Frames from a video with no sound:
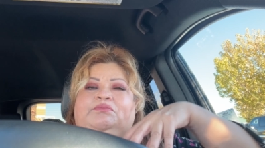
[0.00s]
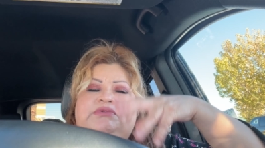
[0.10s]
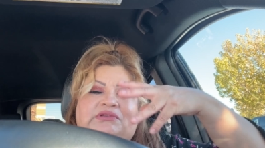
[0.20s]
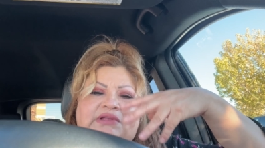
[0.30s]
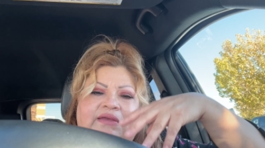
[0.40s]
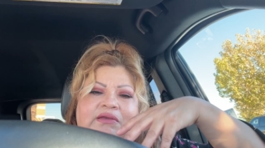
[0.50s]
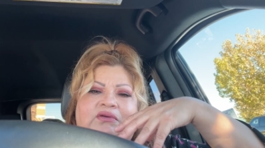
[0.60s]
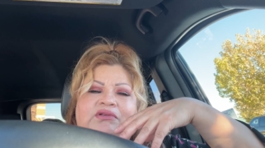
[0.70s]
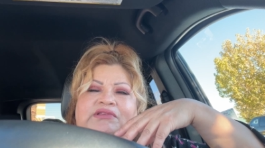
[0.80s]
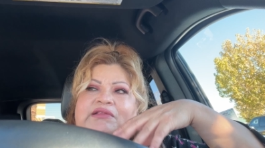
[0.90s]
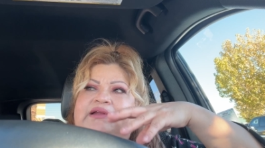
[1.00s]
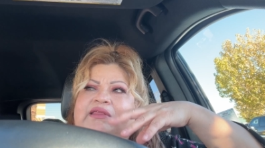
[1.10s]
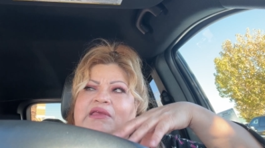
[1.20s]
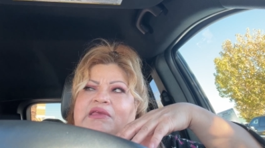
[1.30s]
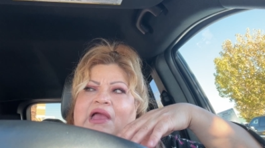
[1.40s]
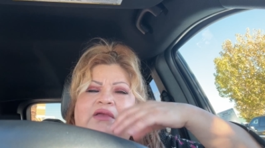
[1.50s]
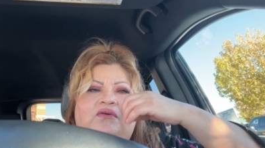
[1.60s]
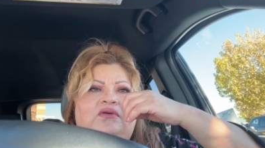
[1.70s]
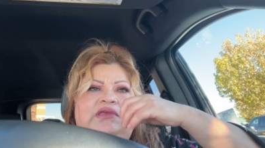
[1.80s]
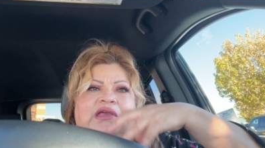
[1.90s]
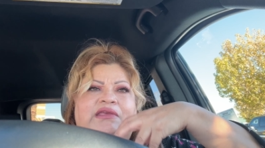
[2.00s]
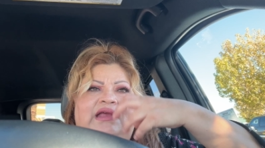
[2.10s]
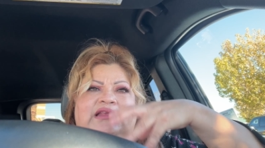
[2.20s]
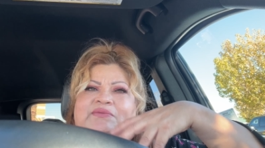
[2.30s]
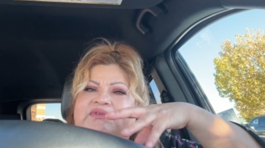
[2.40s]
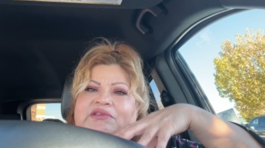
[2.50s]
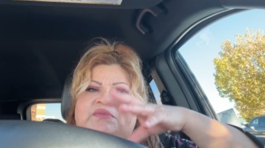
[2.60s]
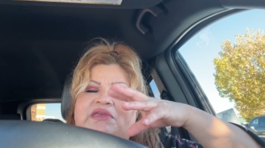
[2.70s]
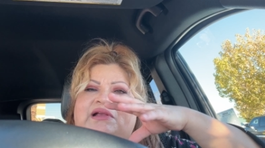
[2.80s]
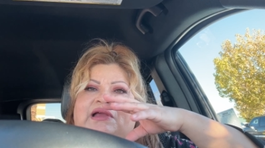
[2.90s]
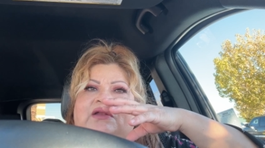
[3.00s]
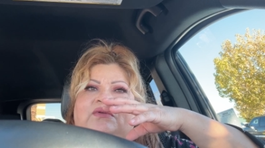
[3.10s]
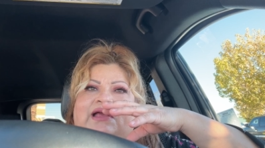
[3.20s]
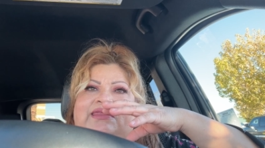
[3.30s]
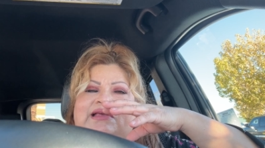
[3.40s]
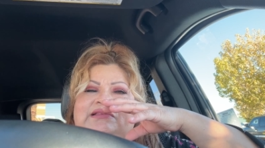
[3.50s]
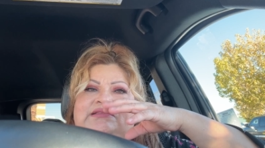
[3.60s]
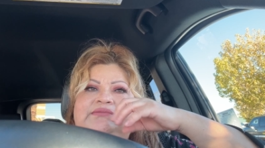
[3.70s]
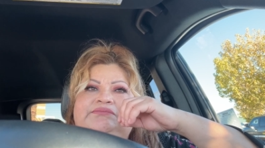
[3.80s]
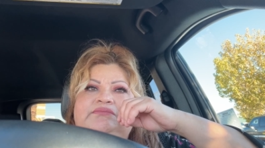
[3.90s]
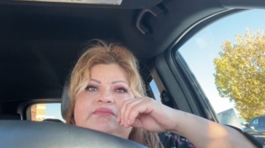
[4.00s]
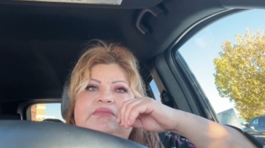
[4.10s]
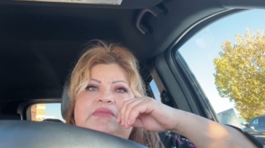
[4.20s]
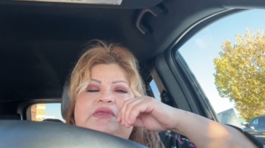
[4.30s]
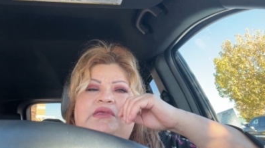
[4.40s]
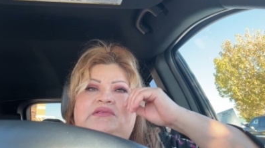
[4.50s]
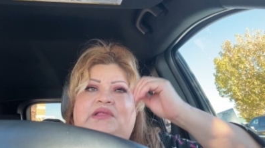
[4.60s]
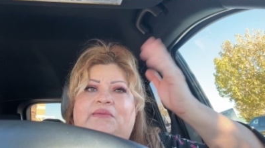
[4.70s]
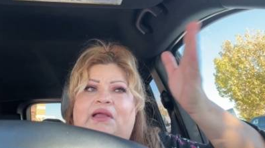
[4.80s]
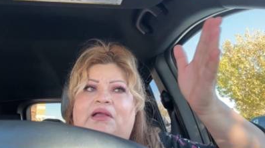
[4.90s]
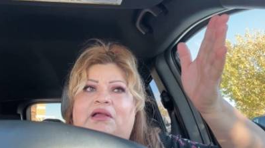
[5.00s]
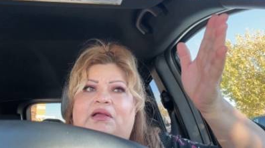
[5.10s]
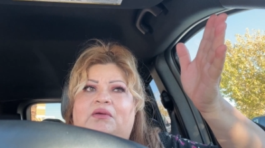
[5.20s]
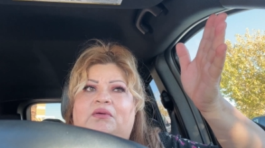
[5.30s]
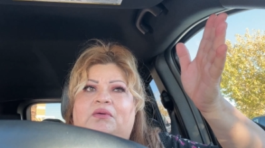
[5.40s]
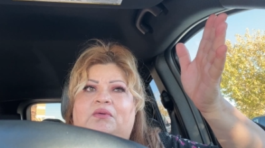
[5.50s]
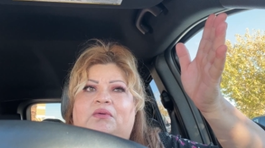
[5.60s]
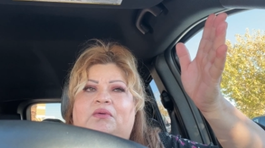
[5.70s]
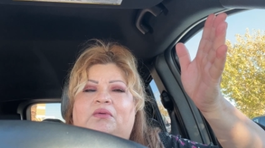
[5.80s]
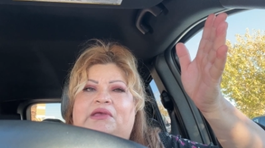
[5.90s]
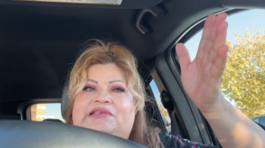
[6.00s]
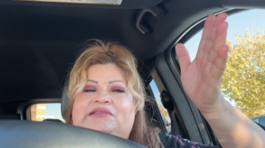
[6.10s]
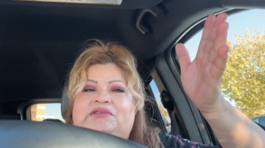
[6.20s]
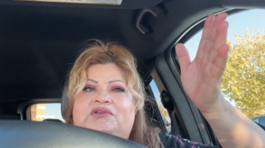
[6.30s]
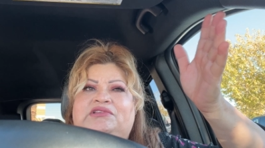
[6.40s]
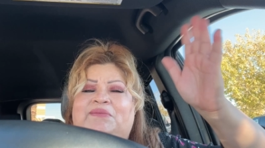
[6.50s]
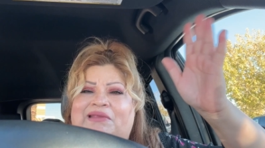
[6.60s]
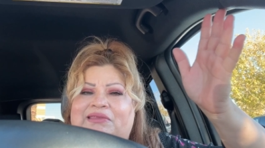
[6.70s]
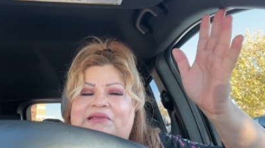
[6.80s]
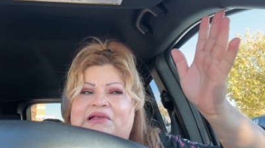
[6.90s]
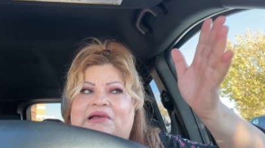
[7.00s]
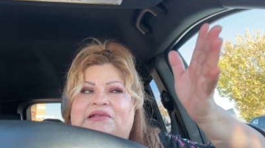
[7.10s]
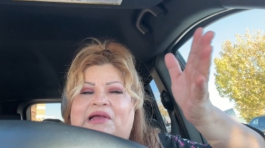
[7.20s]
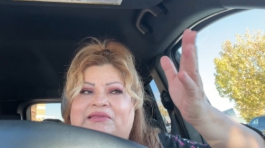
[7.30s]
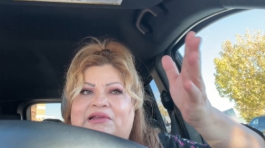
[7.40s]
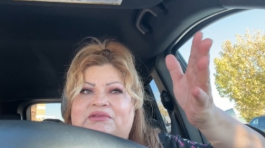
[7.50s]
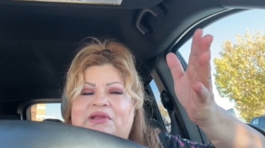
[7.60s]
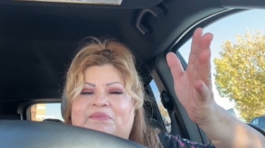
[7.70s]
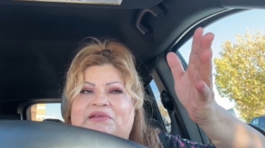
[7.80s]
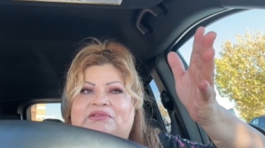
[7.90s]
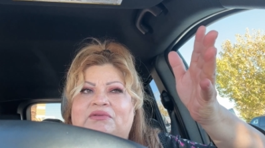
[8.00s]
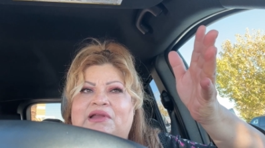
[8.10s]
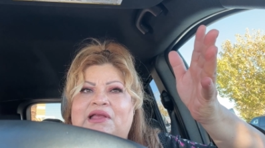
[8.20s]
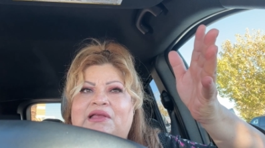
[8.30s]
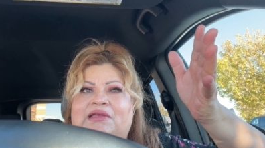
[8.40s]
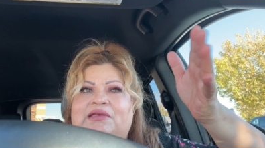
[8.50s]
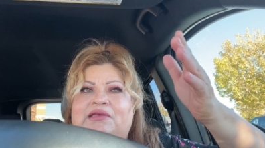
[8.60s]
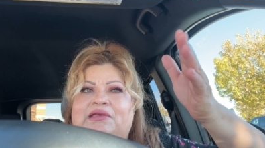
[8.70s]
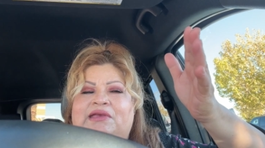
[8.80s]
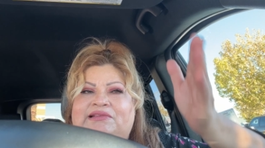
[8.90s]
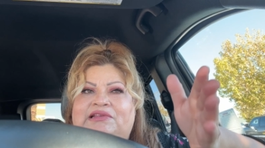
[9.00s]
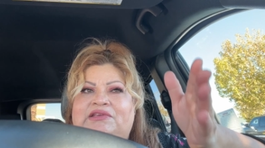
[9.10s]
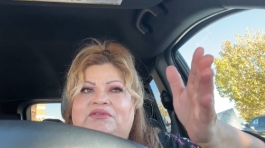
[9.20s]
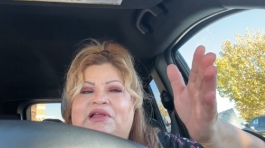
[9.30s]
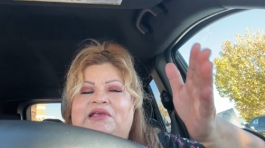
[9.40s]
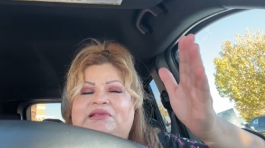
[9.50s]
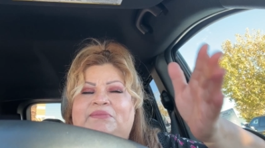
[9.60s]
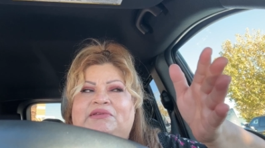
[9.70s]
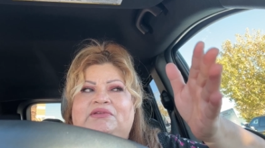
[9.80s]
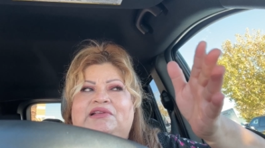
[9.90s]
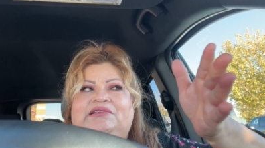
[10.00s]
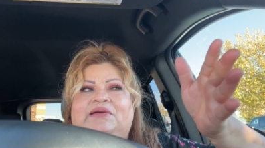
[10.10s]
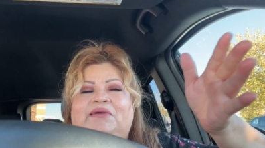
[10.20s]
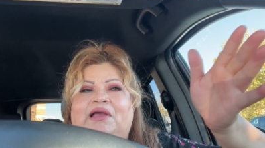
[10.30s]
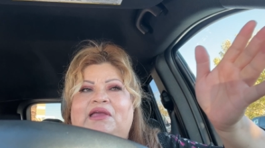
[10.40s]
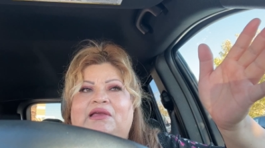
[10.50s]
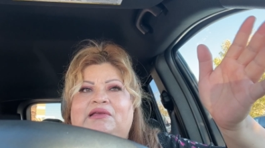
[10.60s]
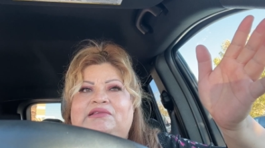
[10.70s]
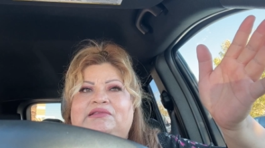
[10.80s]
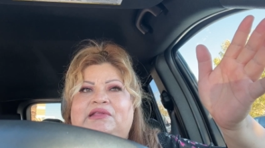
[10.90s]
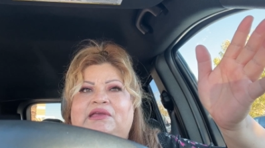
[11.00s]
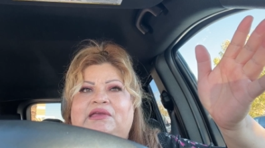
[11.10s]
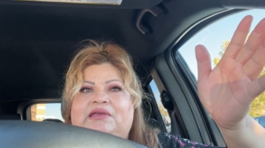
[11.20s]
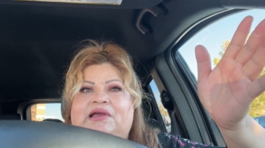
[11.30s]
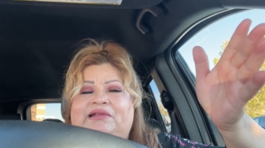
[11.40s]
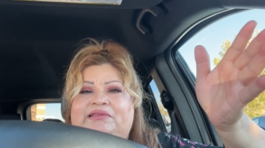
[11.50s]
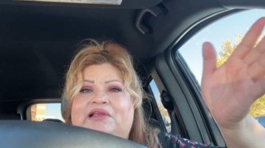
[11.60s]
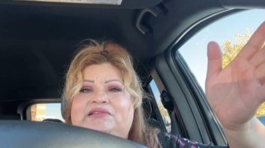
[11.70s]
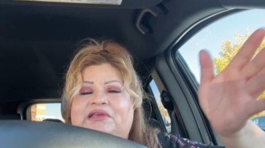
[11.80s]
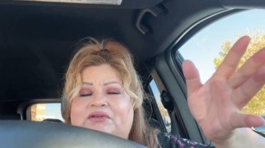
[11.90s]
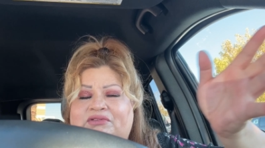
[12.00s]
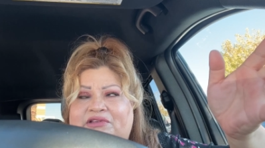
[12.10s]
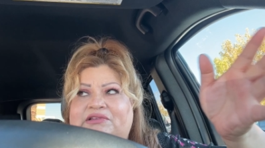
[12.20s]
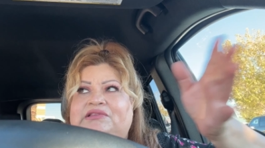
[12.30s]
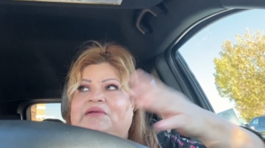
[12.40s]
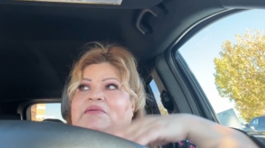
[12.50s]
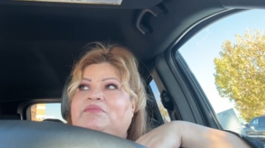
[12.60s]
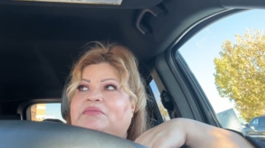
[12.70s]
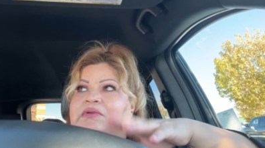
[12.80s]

pues yo estaba bien concentrada y ya oía ya las voces muy acaloradas estaba, yo estaba atrás de una persona, esa señora, esa persona estaba este, atrás de los que se estaban